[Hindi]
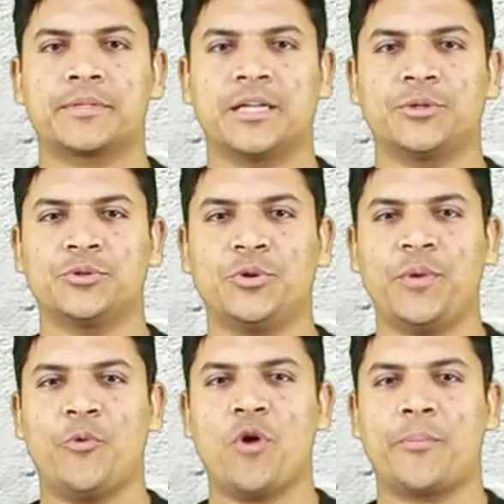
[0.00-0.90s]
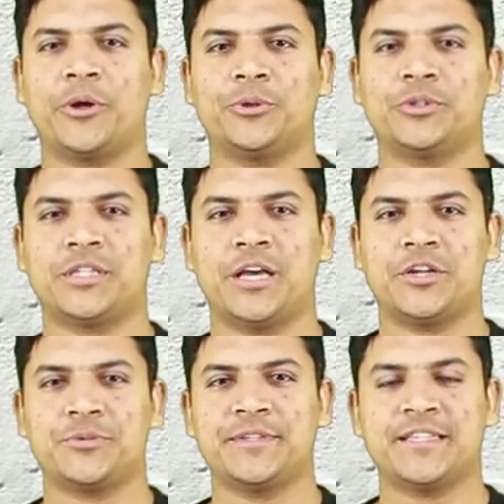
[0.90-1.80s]
नमस्कार दोस्तों मैं हूं आपका दोस्त
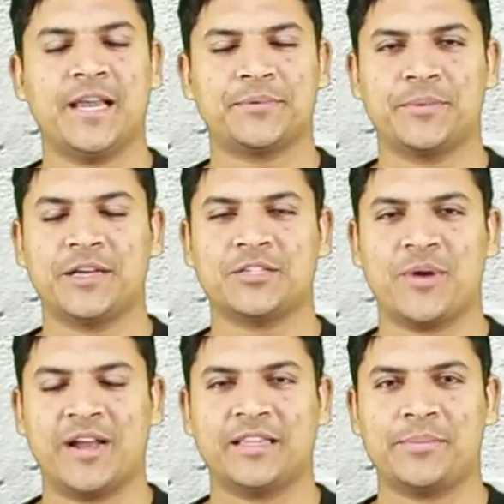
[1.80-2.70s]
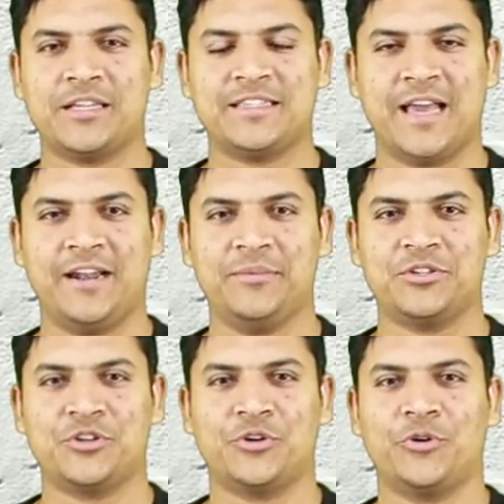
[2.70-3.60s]
हर्ष बंसल आप सभी का स्वागत है अपने इस चैनल
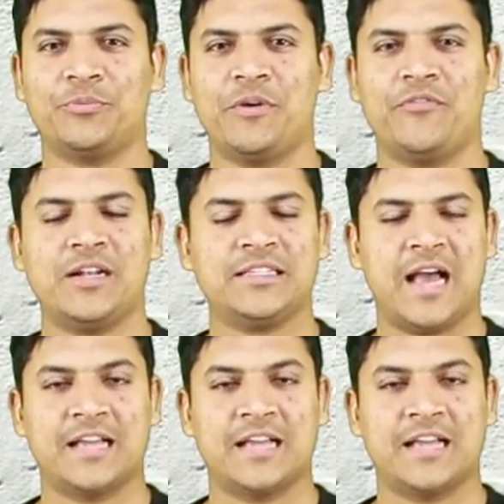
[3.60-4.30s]
मिस्टर ग्रोथ में फ्रेंड्स